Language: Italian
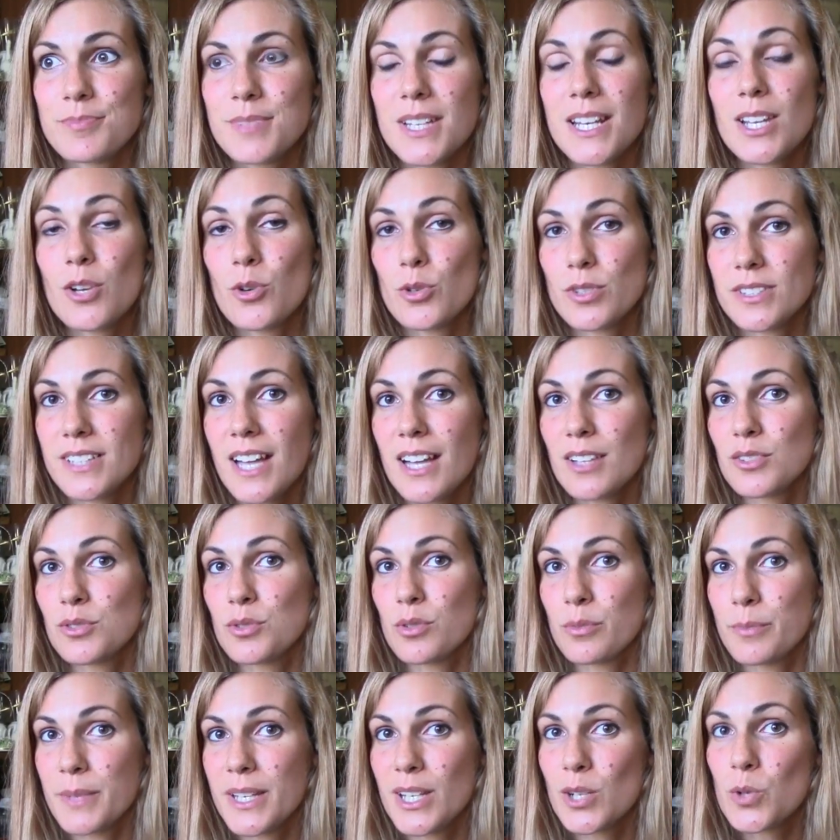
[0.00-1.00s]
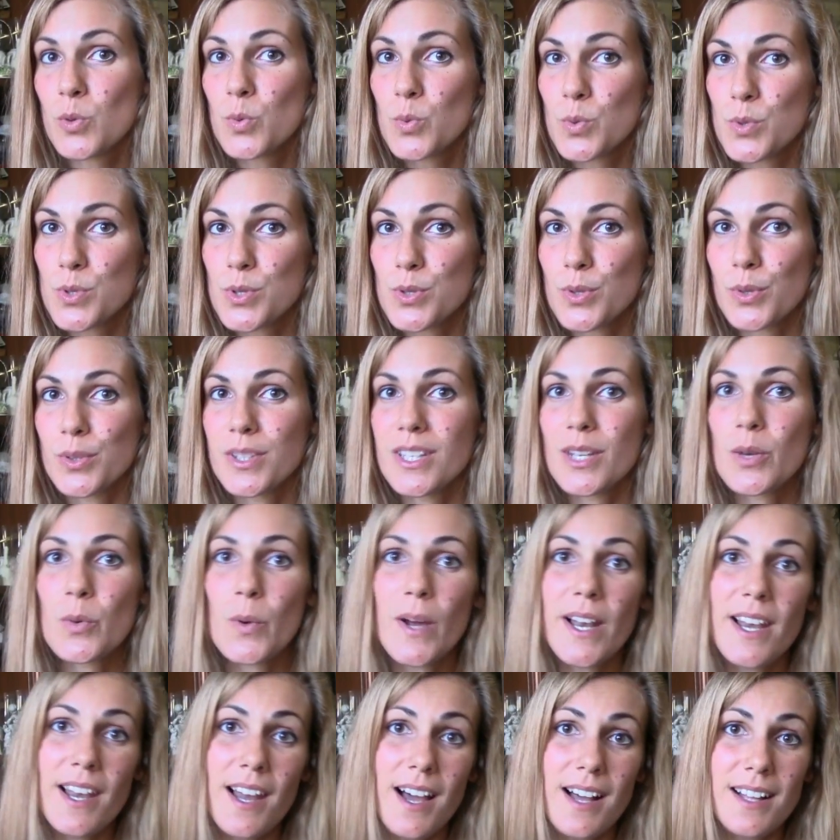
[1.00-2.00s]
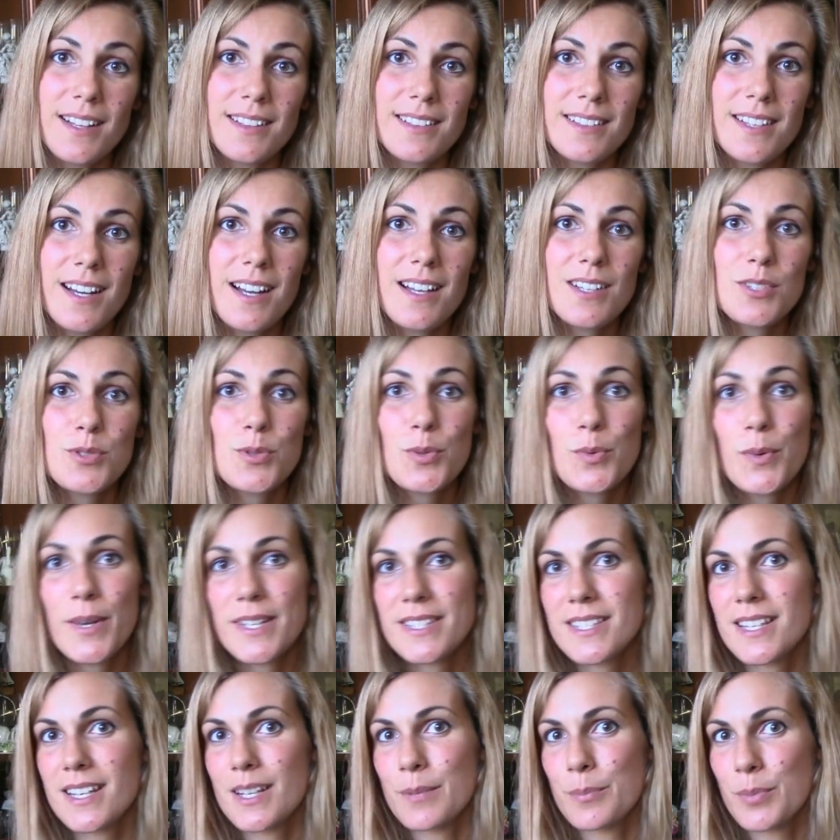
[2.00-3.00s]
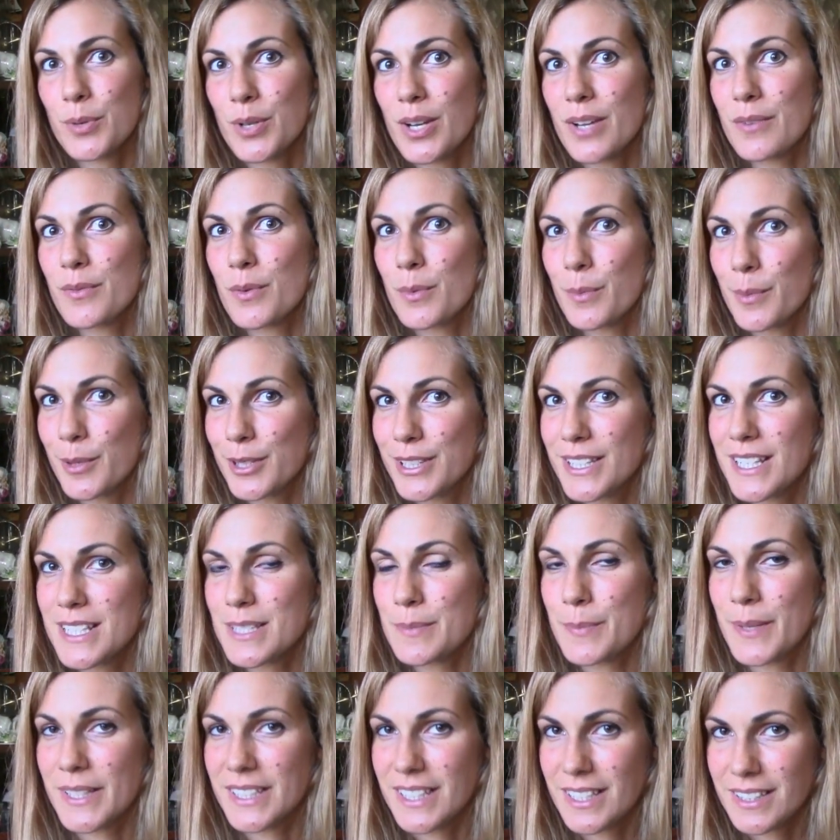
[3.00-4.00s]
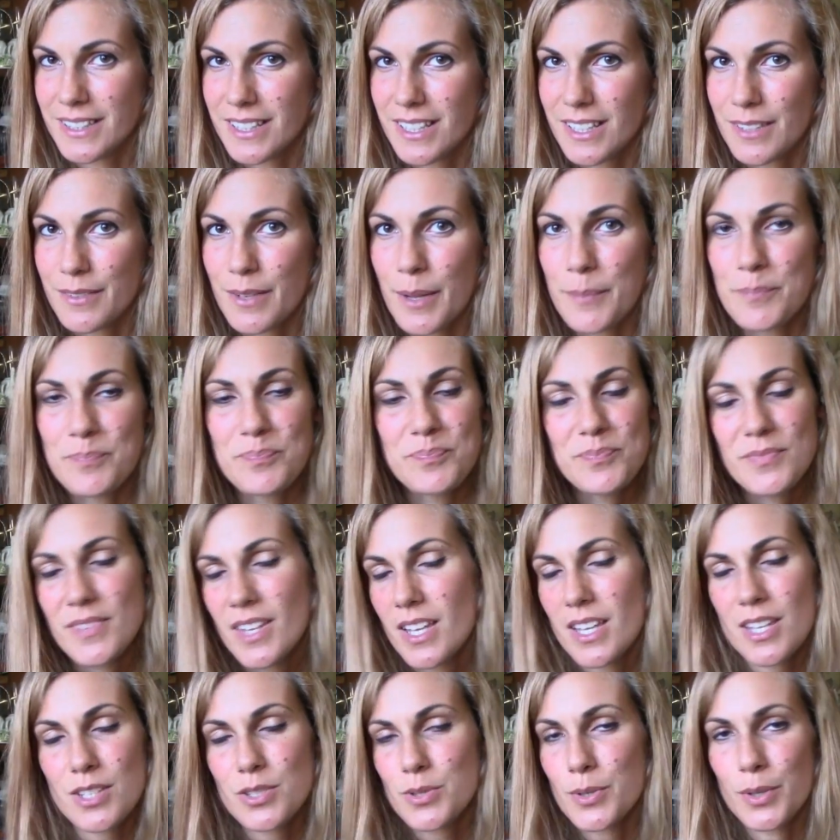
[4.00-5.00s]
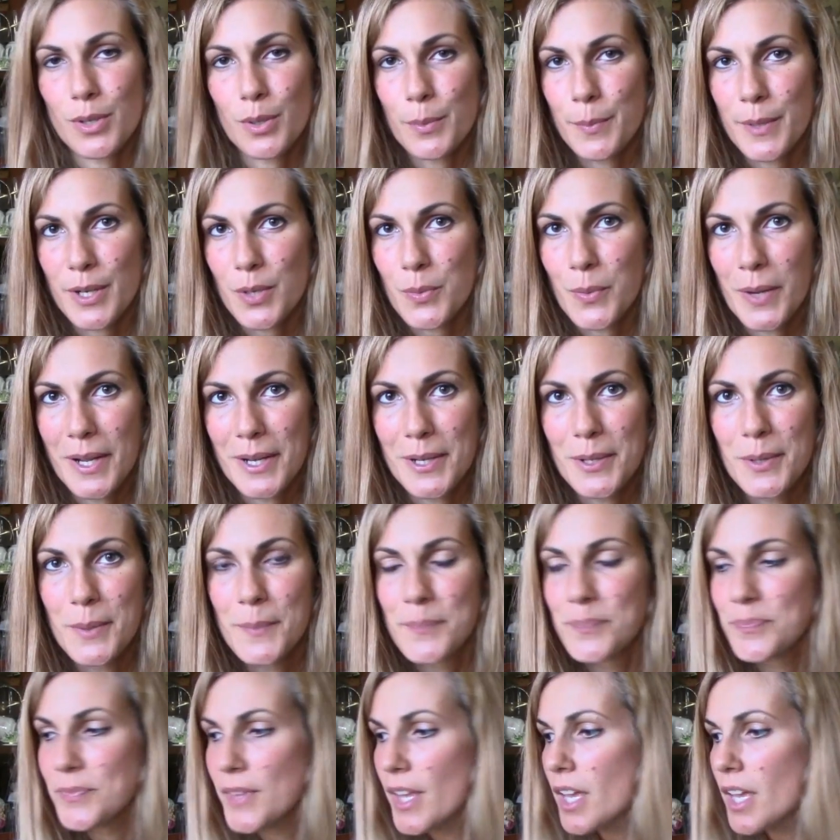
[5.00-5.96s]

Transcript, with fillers: ricordandomi il gusto di quell'altra su questa riponevo molte aspettative è solo per quello